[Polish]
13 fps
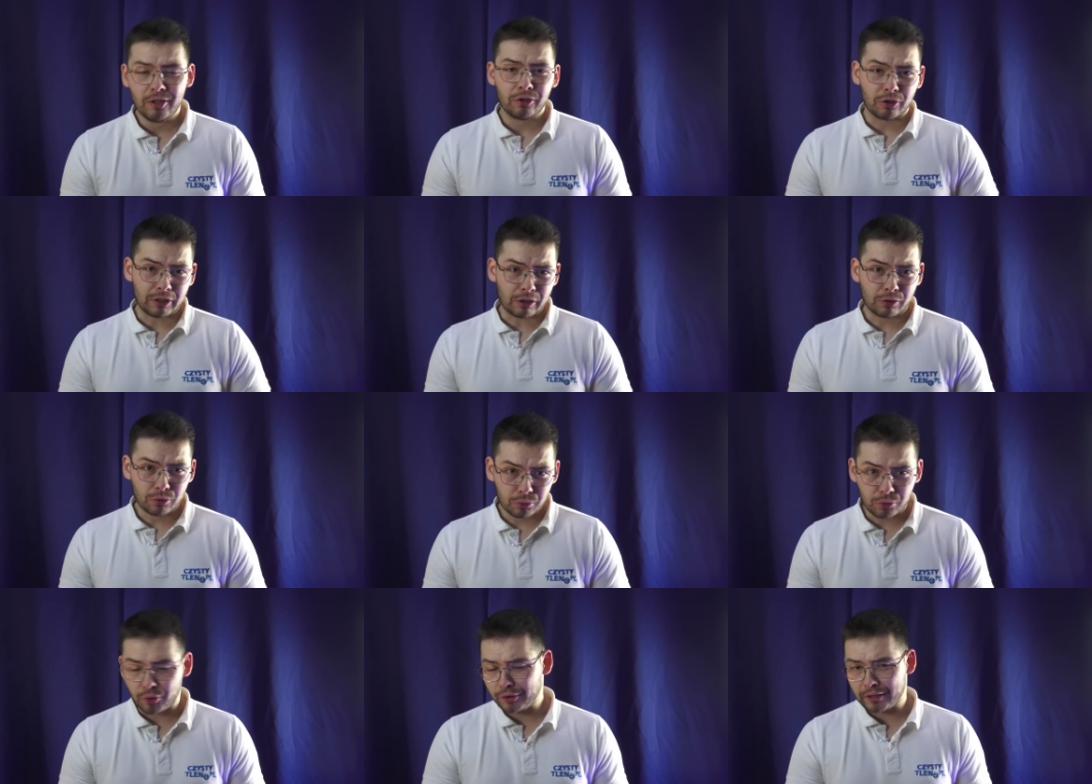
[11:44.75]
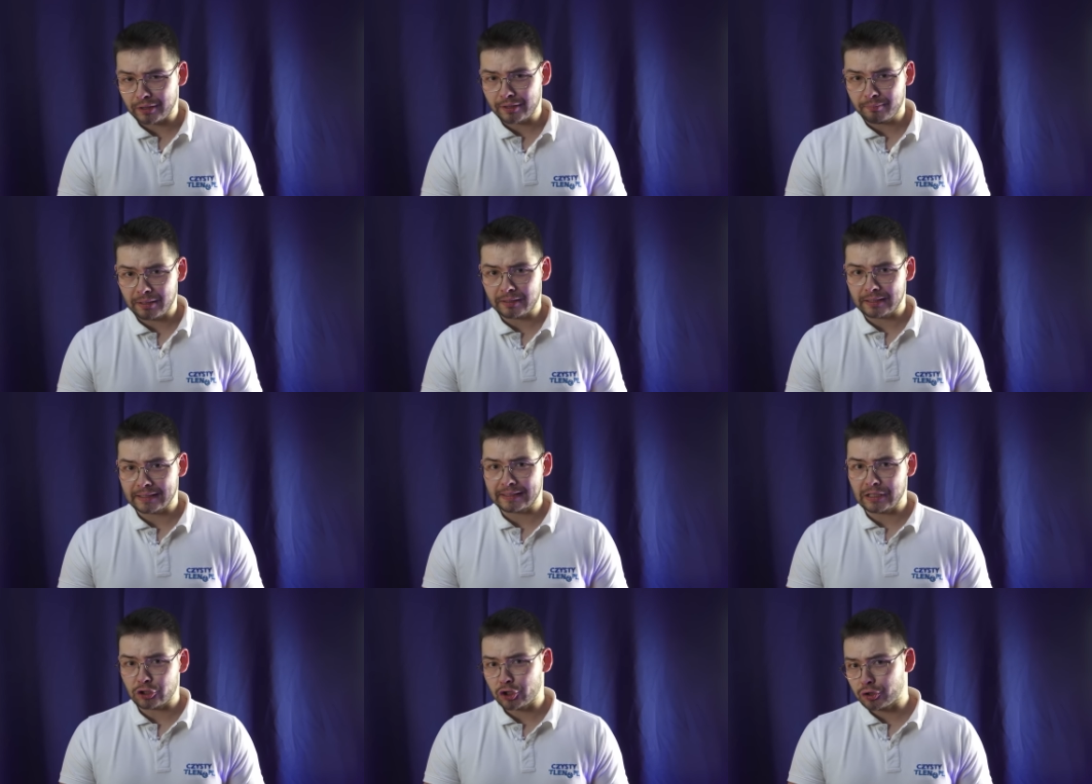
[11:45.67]
To tak krótko i na temat,
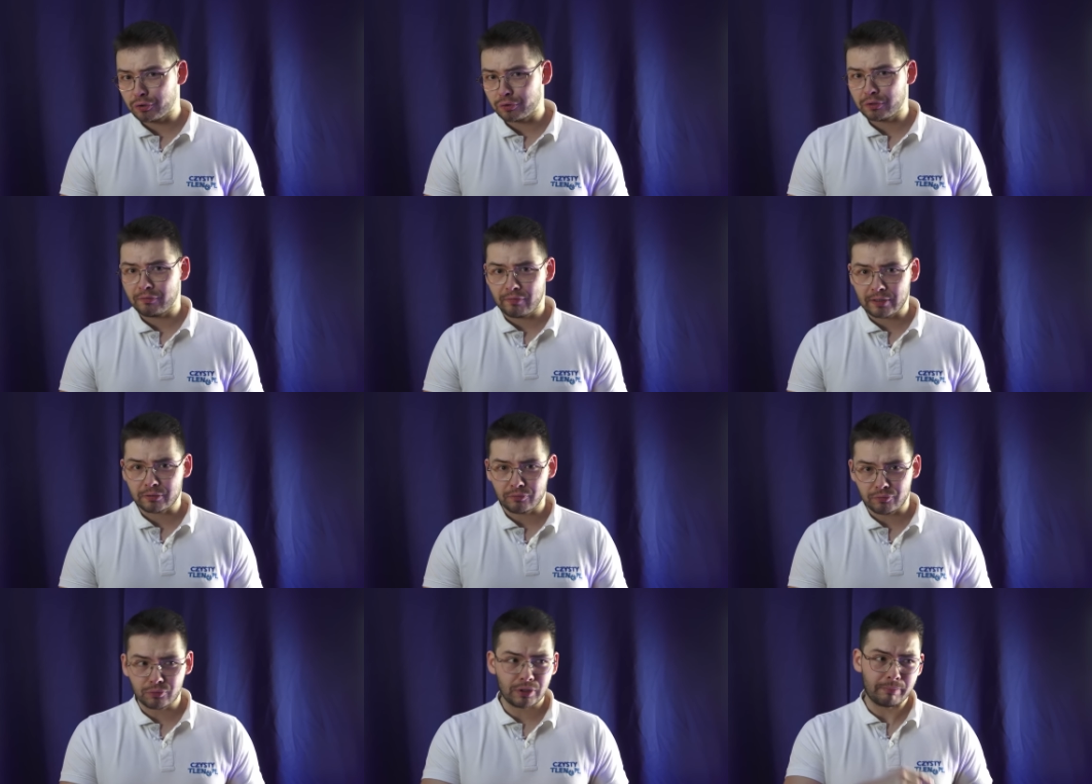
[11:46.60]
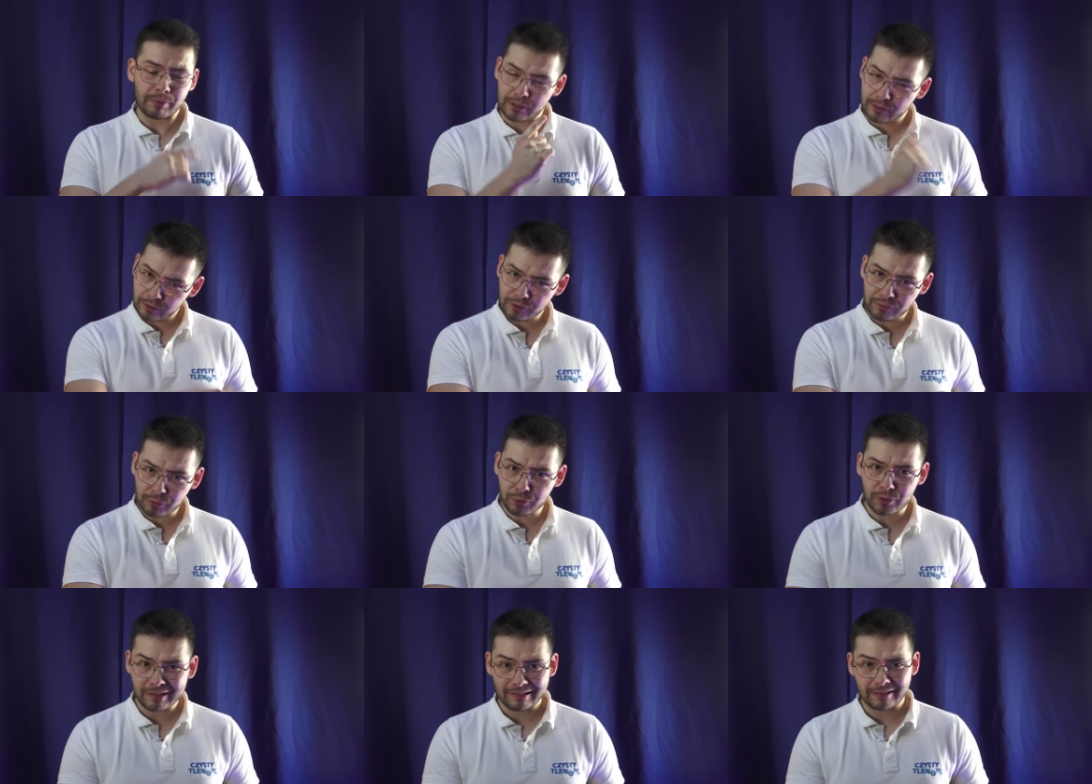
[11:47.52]
dlaczego nie warto w ogóle brnąć w te
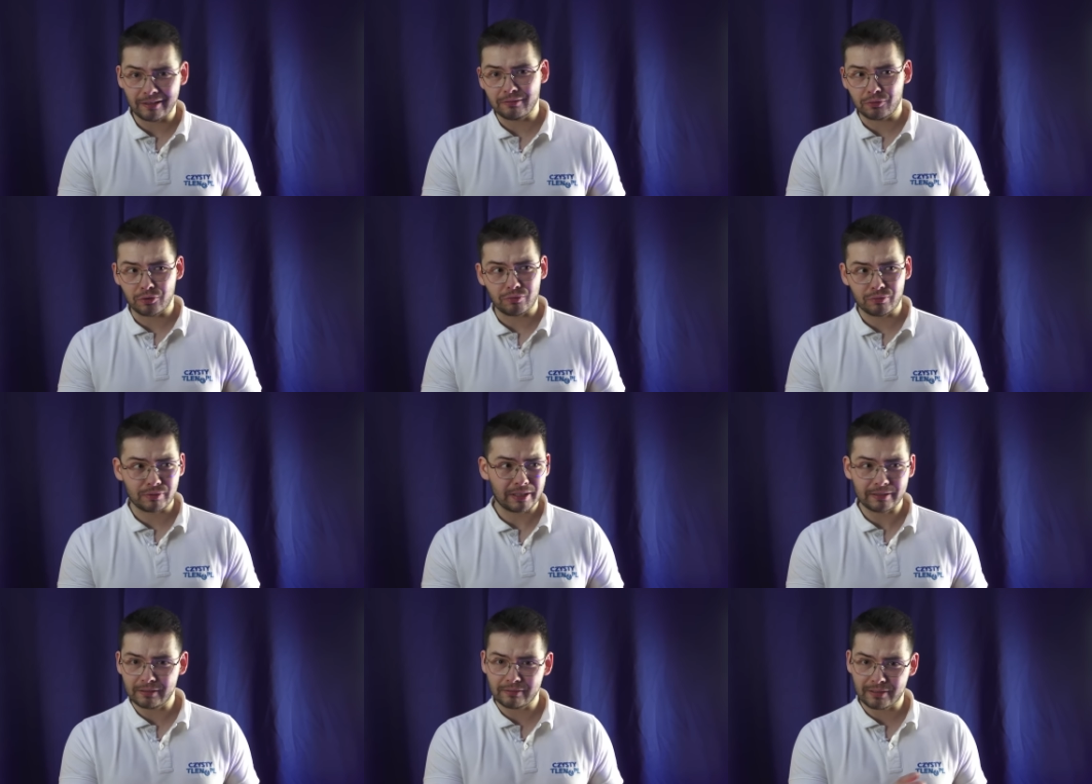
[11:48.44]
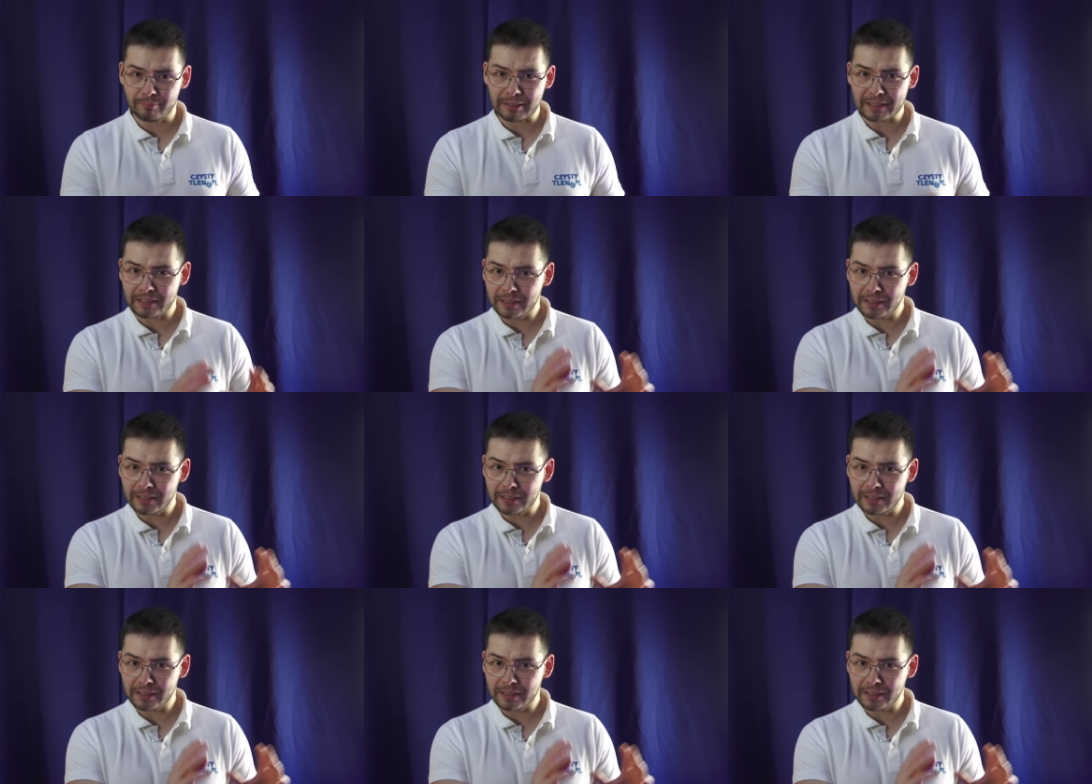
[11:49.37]
urządzenia, już wtedy zamiast